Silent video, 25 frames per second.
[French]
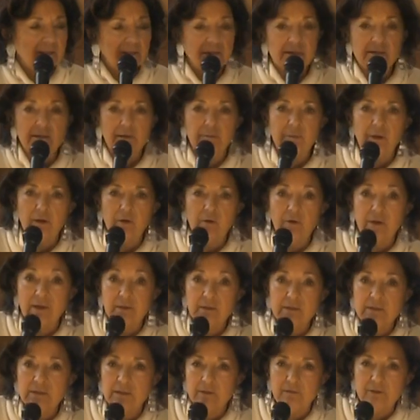Tiens, c'est marrant.
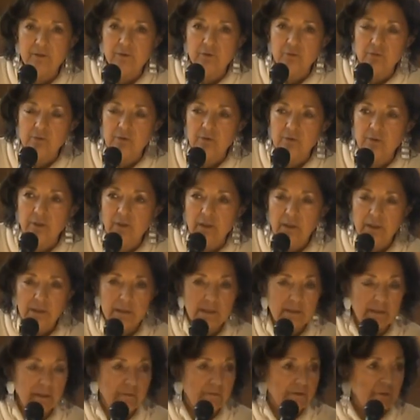Alors ah, il savait tout.
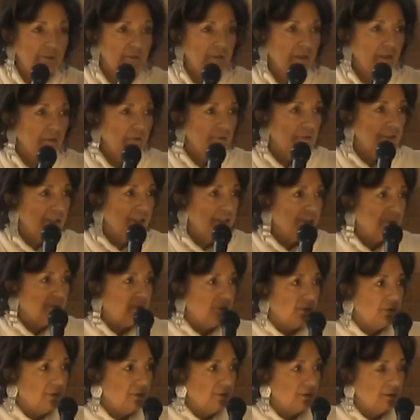Il savait où étaient rangées les
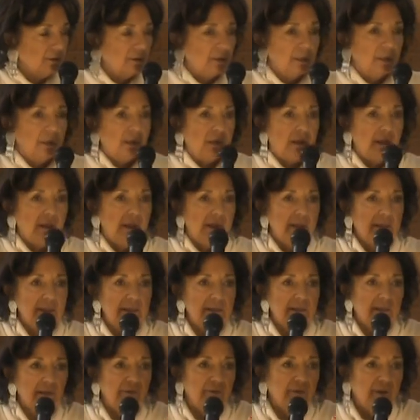choses. Il
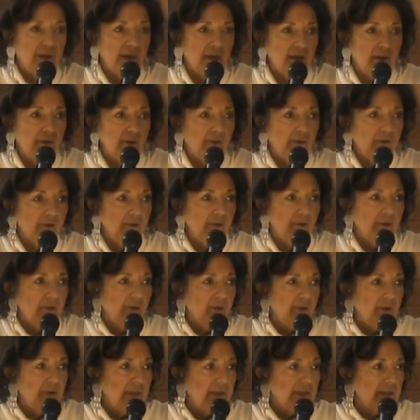savait,
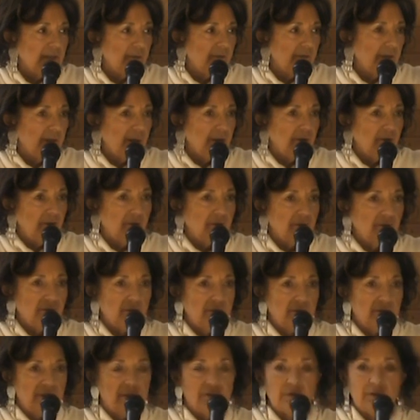il
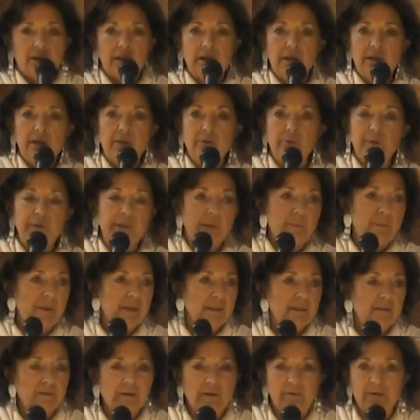savait qu'il fallait, il pas
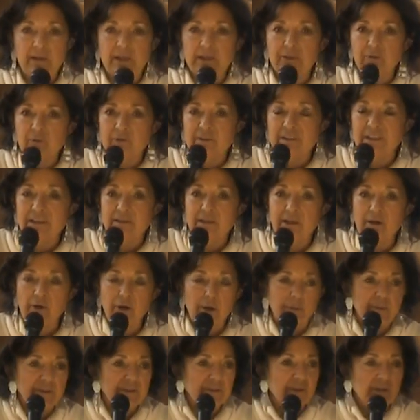qu'il fallait faire les courses à telle
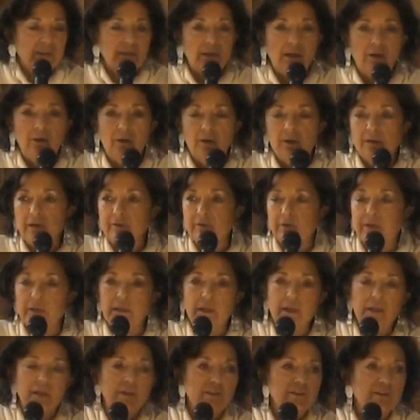heure parce que telle heure il y avait,
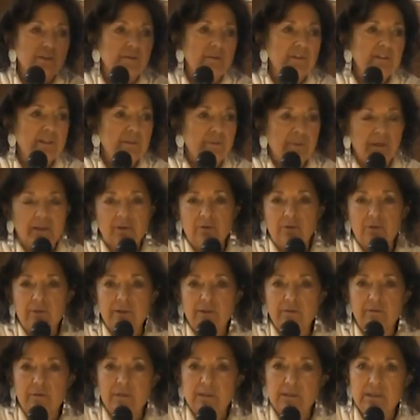j'avais dix personnes
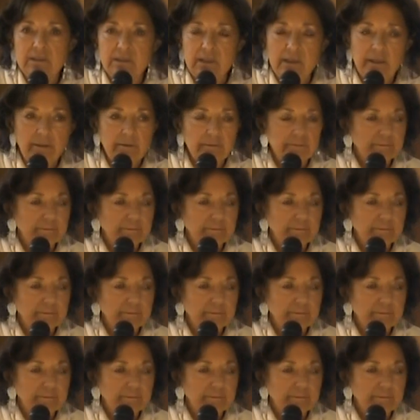qui venaient dîner.